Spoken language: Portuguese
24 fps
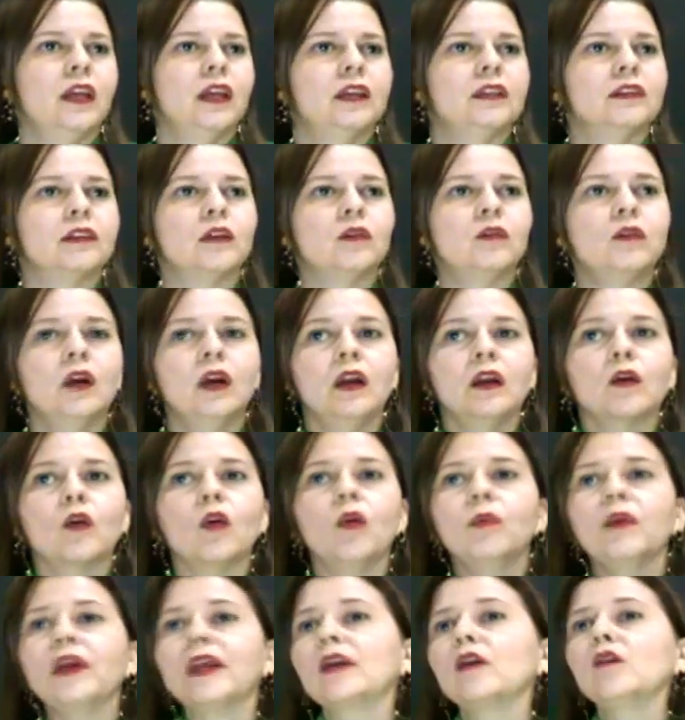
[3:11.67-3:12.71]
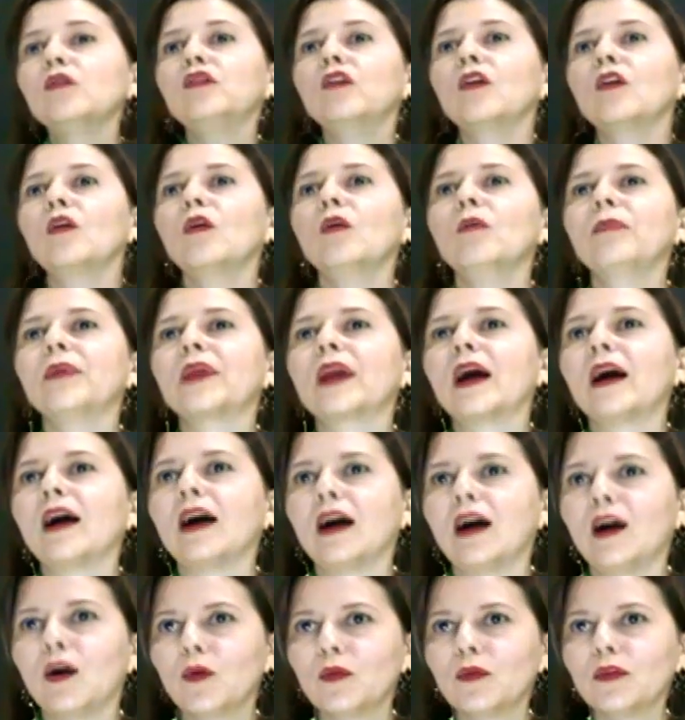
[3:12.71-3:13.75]
Então, como é que eu vou comprar
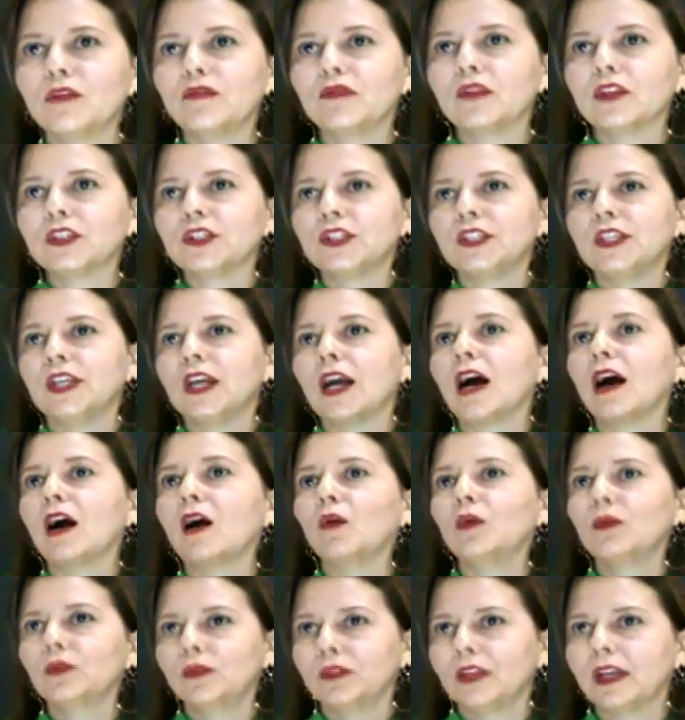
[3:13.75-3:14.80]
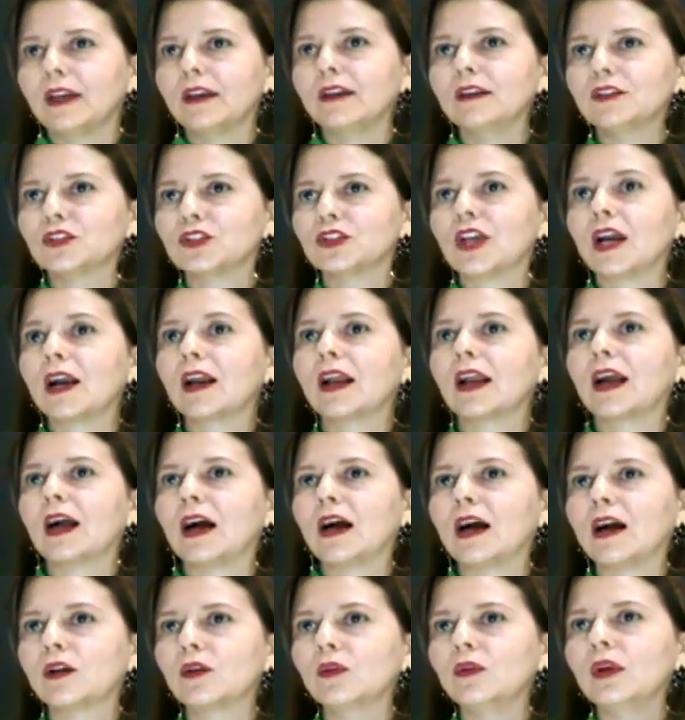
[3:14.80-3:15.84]
algo, investir algo, né, já
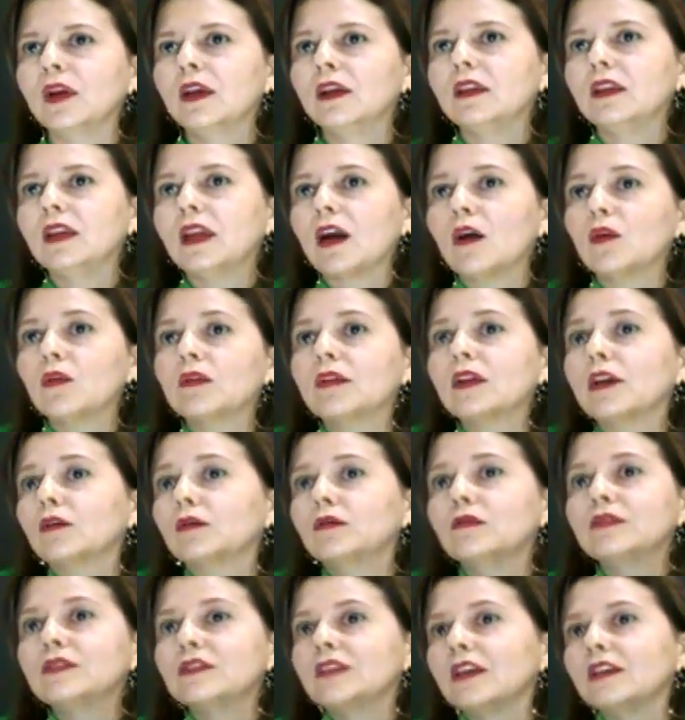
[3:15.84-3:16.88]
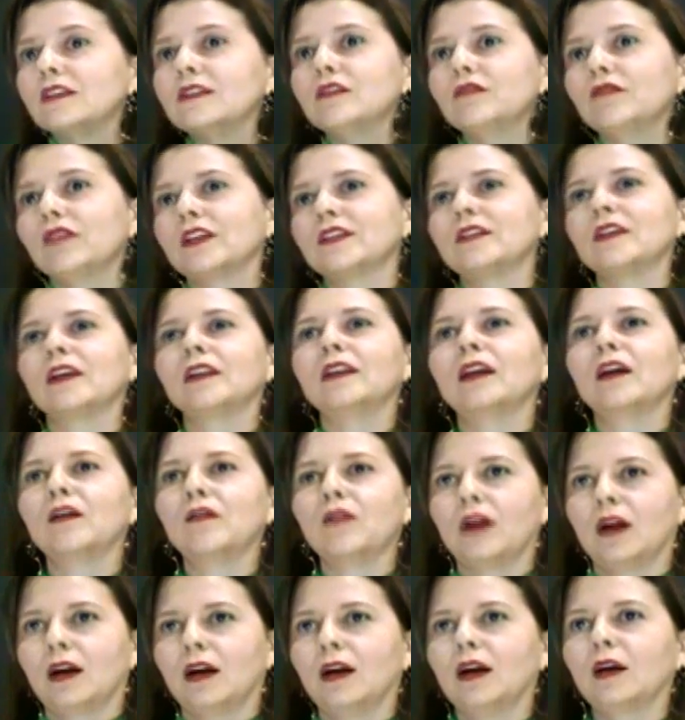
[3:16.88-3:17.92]
caro, em algo que eu não sei se vai se
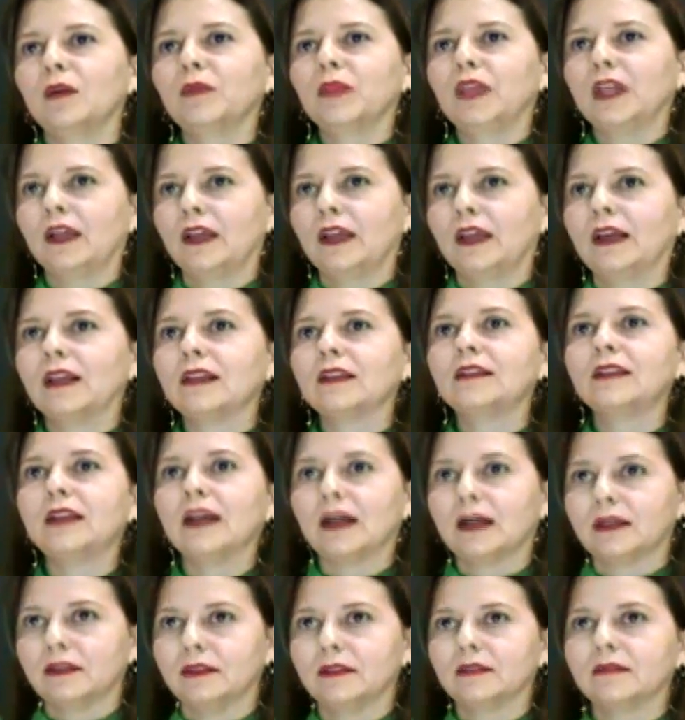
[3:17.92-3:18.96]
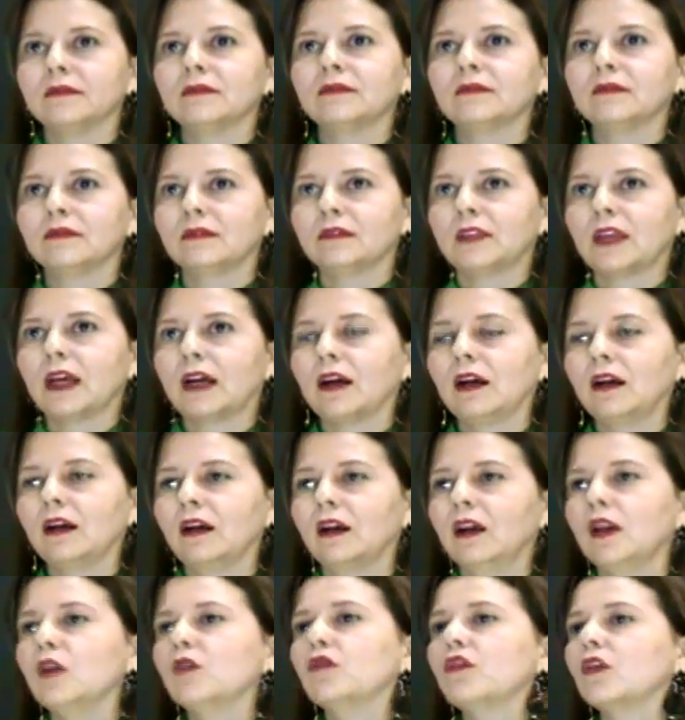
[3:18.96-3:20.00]
adequar à minha realidade, tá?
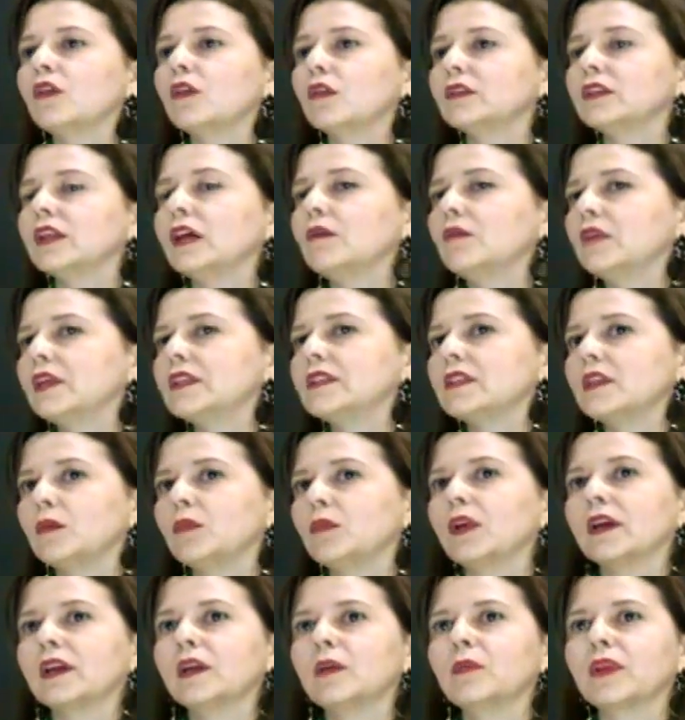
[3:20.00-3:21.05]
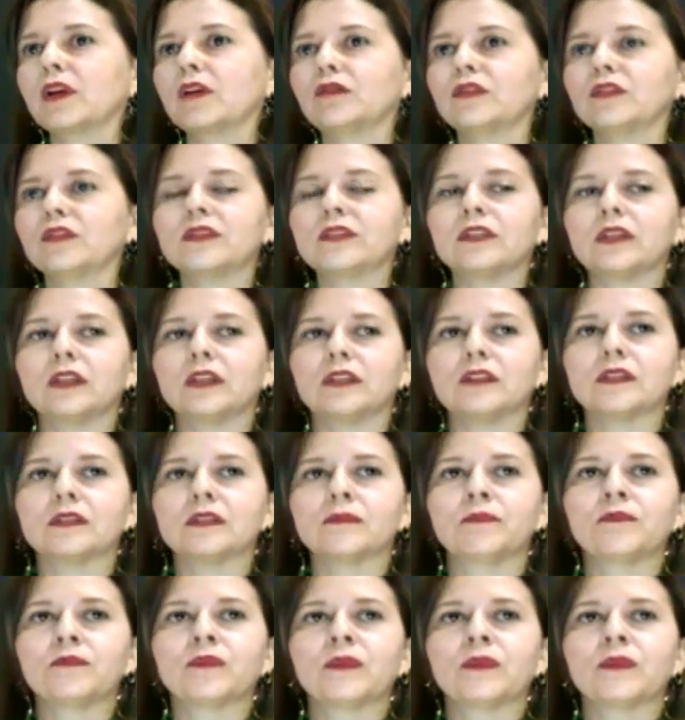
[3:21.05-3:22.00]
Eu vou contar um exemplo aqui para vocês.